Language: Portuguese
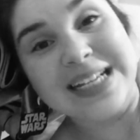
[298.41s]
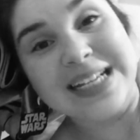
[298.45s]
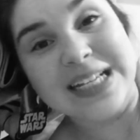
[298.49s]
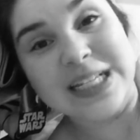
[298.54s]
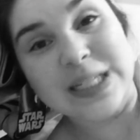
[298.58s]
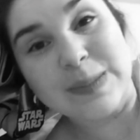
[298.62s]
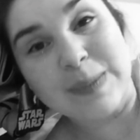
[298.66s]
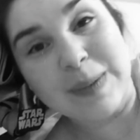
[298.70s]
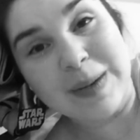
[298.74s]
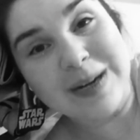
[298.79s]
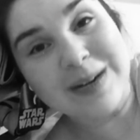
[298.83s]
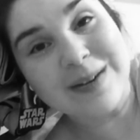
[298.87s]

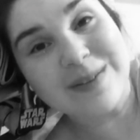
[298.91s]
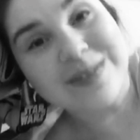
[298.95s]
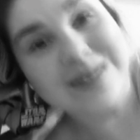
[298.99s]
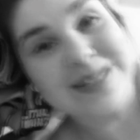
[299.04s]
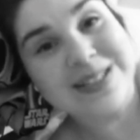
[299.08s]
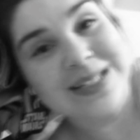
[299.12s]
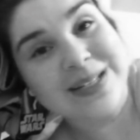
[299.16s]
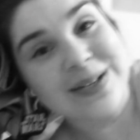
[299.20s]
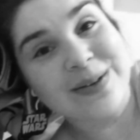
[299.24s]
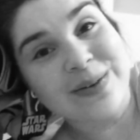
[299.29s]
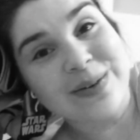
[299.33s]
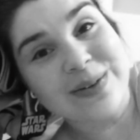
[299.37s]
Espero que vocês
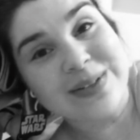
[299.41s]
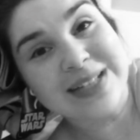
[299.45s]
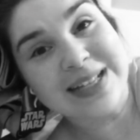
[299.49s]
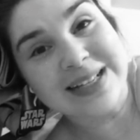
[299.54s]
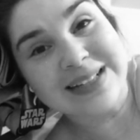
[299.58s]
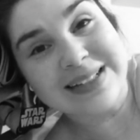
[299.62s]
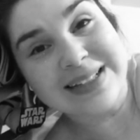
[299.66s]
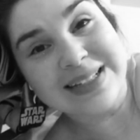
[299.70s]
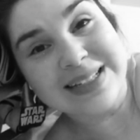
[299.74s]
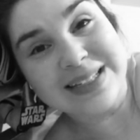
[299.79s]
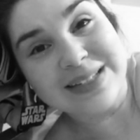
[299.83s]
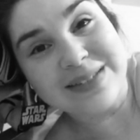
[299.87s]
tenham gostado
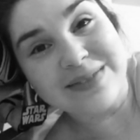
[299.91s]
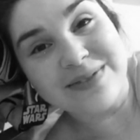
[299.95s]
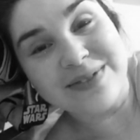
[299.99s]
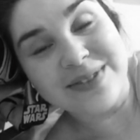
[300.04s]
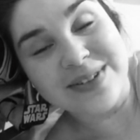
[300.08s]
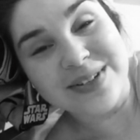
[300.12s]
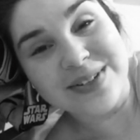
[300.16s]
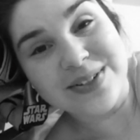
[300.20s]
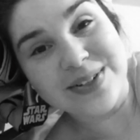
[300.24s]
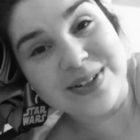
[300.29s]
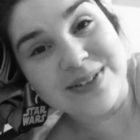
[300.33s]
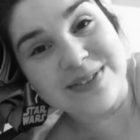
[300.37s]
desse
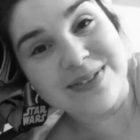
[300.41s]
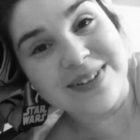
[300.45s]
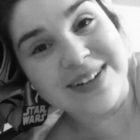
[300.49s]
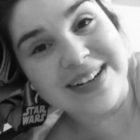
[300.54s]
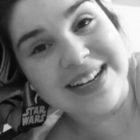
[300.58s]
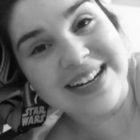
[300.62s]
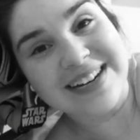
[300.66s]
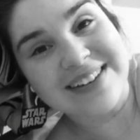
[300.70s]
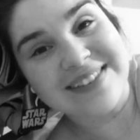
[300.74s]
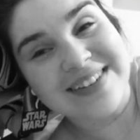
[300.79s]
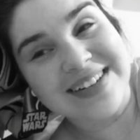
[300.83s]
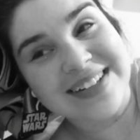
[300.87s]
vídeo que foi
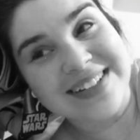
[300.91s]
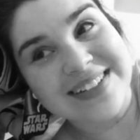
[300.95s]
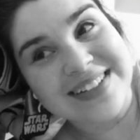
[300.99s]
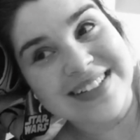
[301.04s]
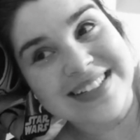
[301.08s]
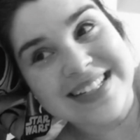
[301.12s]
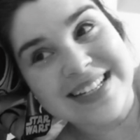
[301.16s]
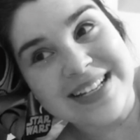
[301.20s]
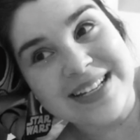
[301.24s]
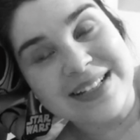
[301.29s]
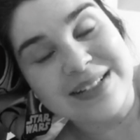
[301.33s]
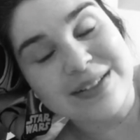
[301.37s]
gravado
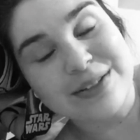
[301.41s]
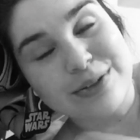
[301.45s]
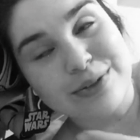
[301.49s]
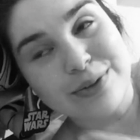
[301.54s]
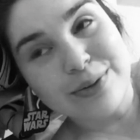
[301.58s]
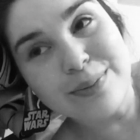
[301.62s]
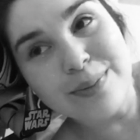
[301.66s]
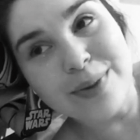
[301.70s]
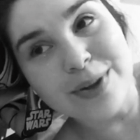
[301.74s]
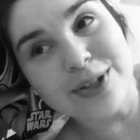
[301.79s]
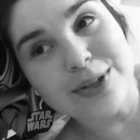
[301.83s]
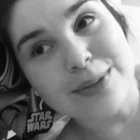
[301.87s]
assim, do
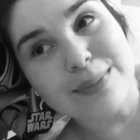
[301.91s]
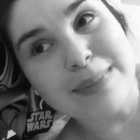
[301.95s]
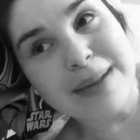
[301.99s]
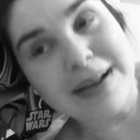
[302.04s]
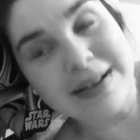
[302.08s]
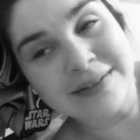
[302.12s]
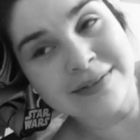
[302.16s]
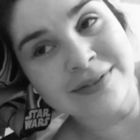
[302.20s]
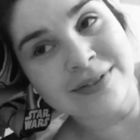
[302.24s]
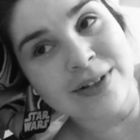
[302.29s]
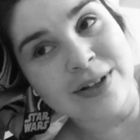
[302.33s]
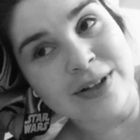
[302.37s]
modo bem
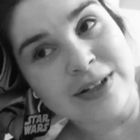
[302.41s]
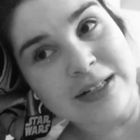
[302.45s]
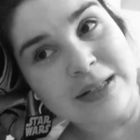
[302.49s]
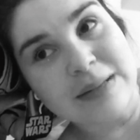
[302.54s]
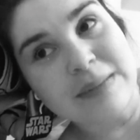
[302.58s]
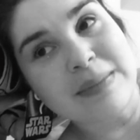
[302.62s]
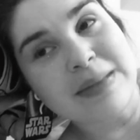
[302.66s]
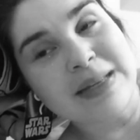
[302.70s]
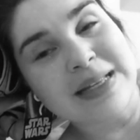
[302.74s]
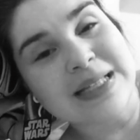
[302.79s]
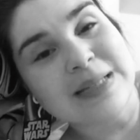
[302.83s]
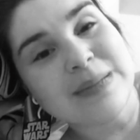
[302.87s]
vlog
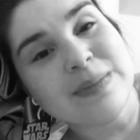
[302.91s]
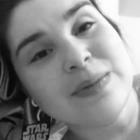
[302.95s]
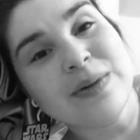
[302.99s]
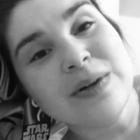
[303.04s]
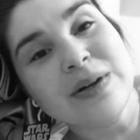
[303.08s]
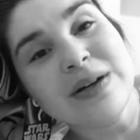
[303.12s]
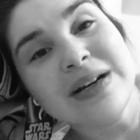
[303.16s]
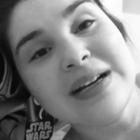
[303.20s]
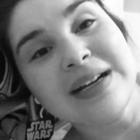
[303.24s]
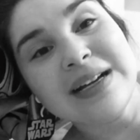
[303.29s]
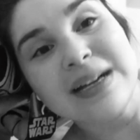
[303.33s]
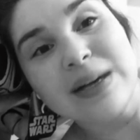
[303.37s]
mesmo,
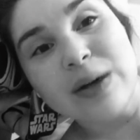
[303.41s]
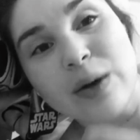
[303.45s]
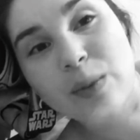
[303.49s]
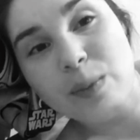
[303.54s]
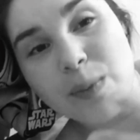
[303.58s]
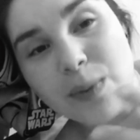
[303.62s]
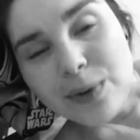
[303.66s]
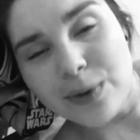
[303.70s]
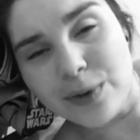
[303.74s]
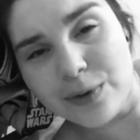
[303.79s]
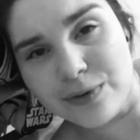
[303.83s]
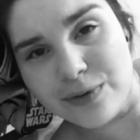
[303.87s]
um
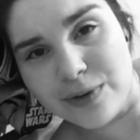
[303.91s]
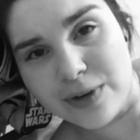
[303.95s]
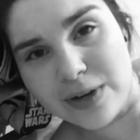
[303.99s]
pouco